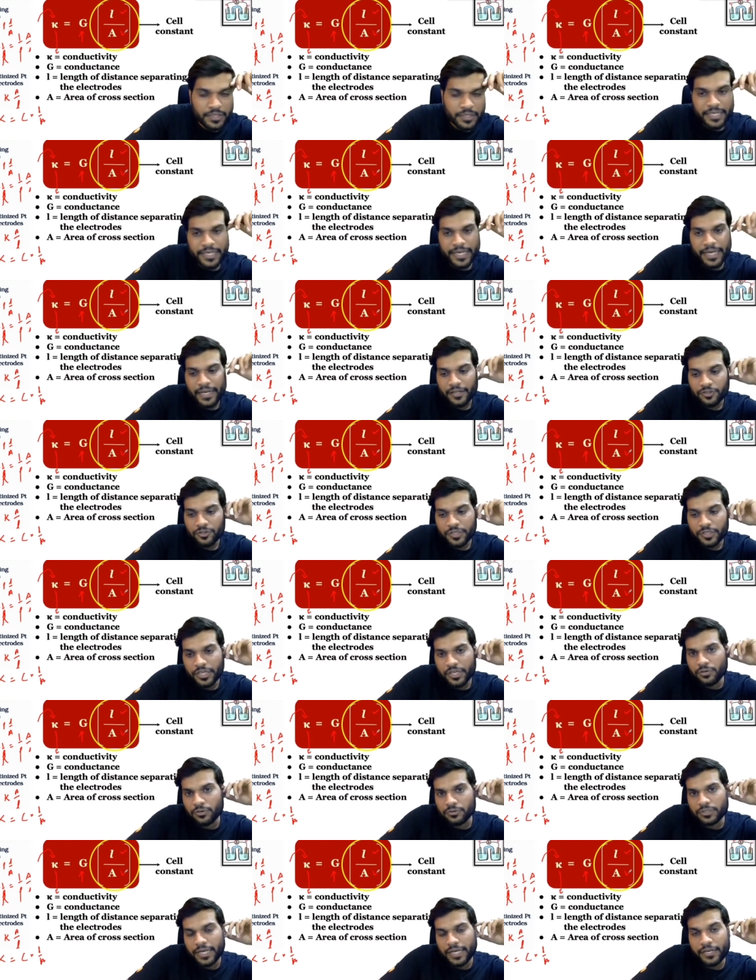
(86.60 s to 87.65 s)
ठीक है तो ये
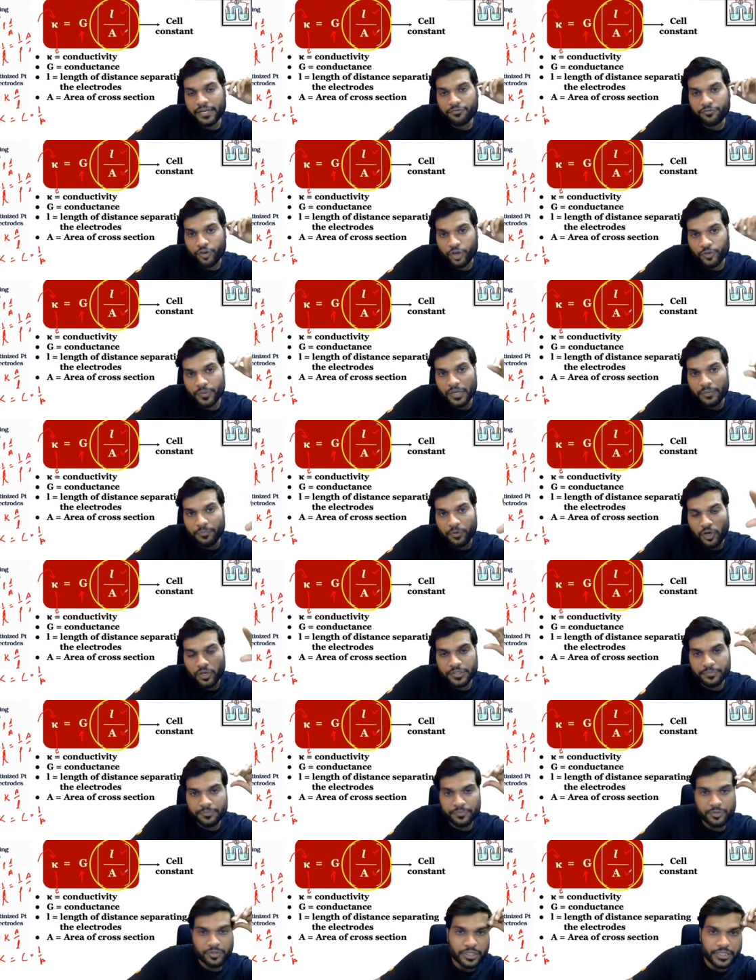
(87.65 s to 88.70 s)
होता है ये फॉर्मूला
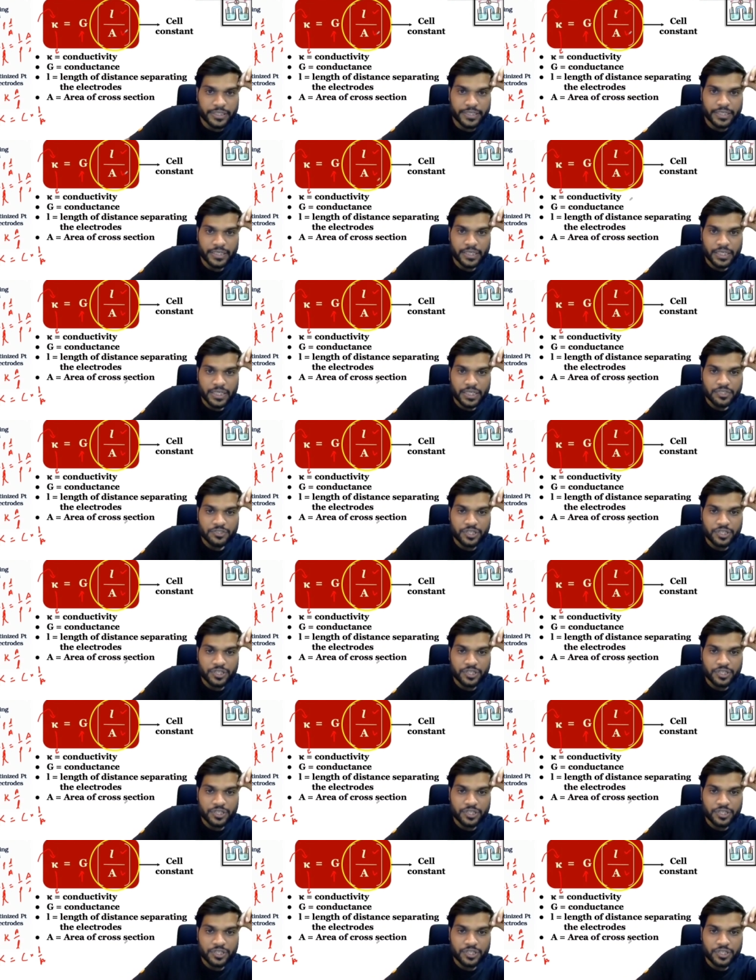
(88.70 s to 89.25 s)
बहुत इंपॉर्टेंट है